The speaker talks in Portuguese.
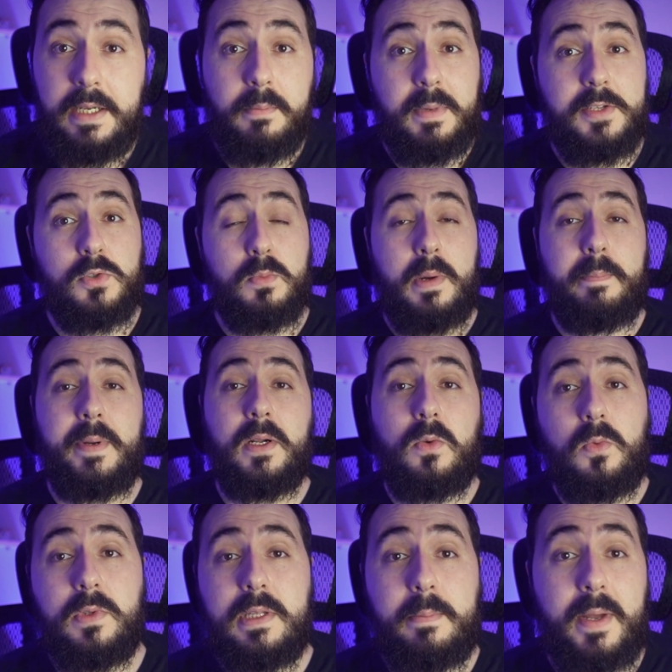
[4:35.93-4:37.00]
Mas uma
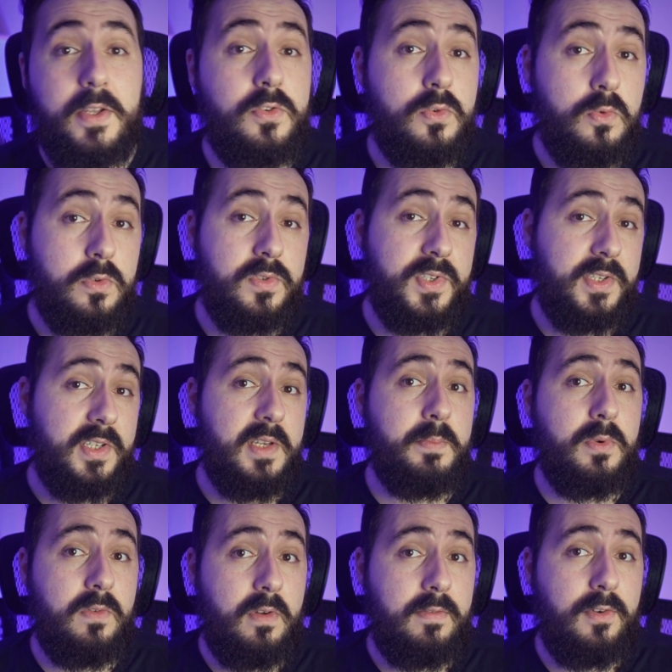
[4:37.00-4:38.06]
pergunta mais justa e que
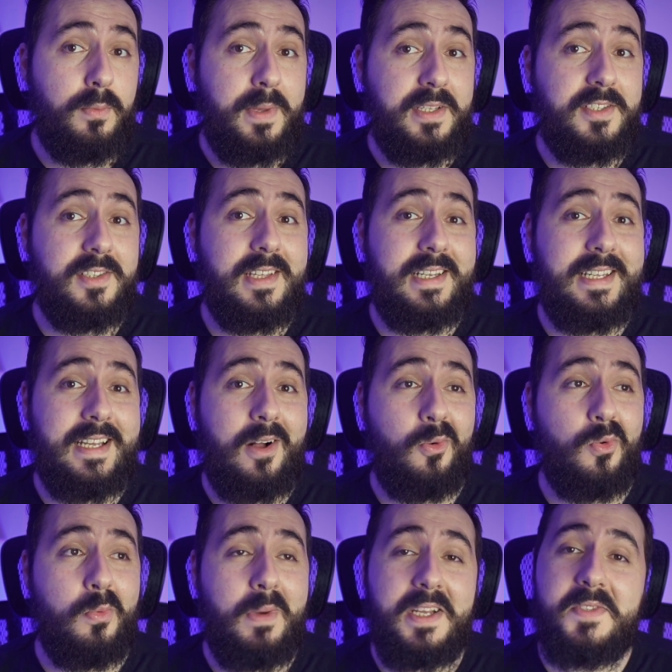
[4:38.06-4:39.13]
provavelmente teria
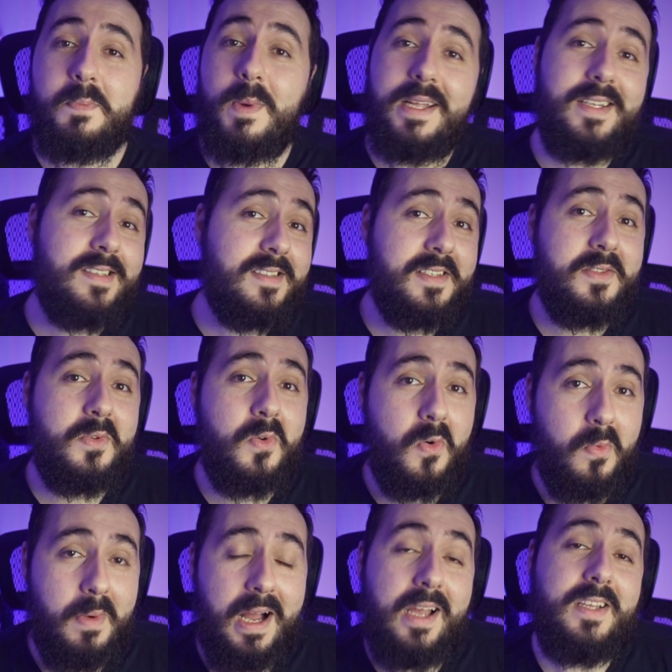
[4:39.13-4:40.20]
algo mais parecido com
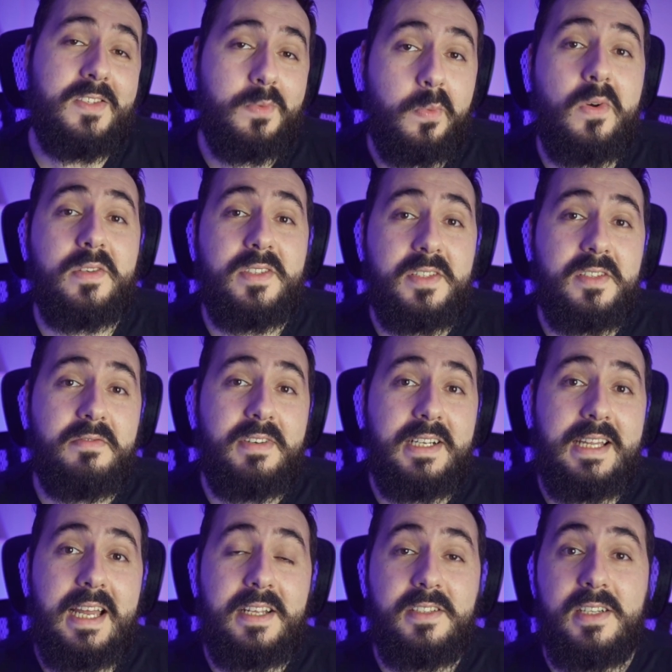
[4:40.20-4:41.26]
uma resposta de
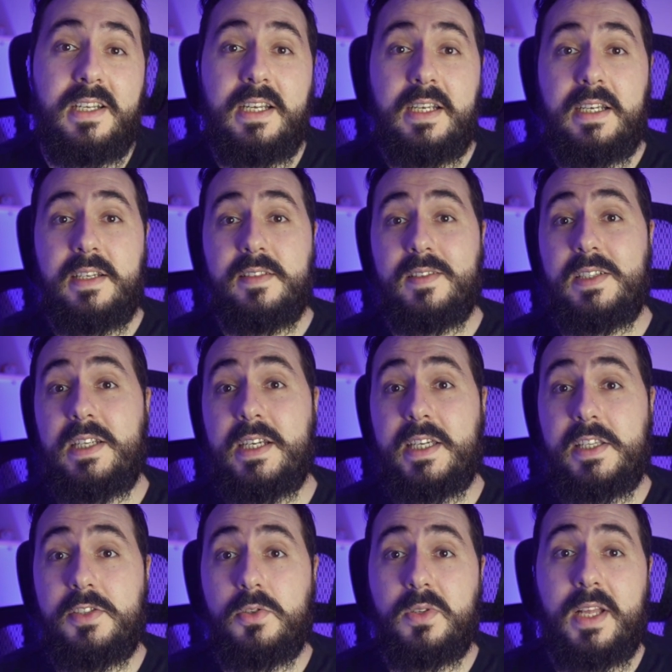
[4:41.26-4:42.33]
verdade seria
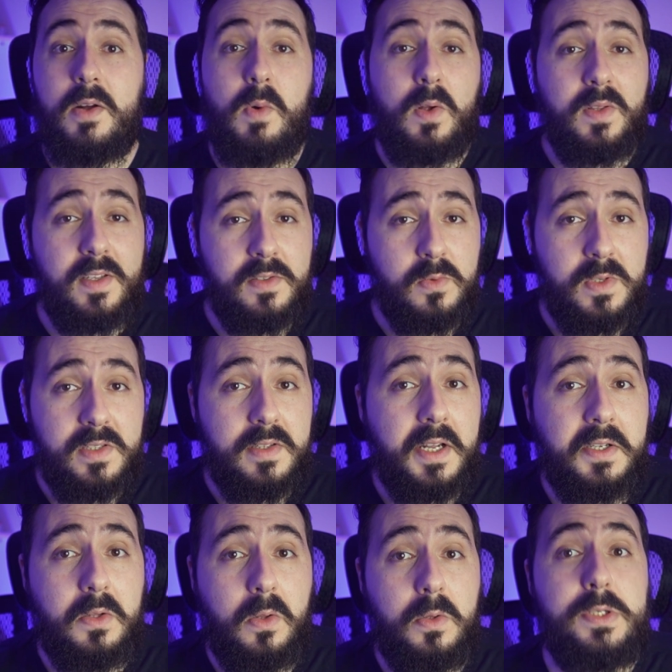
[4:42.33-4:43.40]
questionar qual das duas
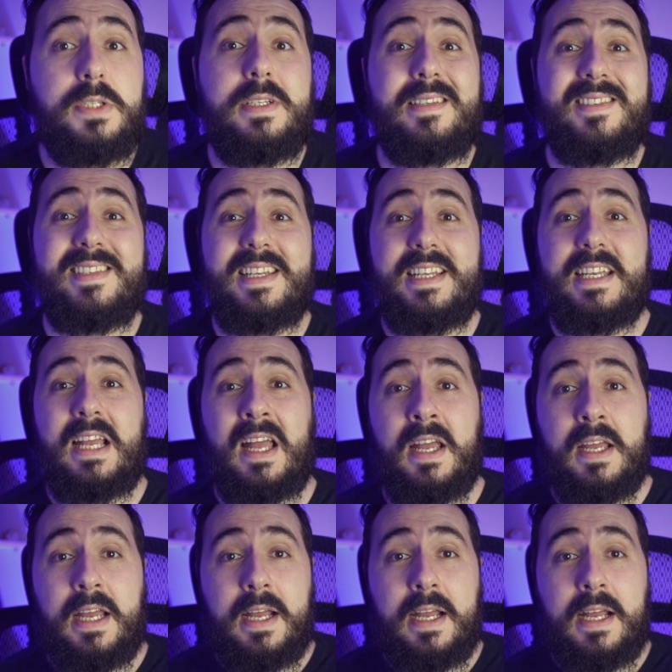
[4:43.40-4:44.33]
tecnologias seria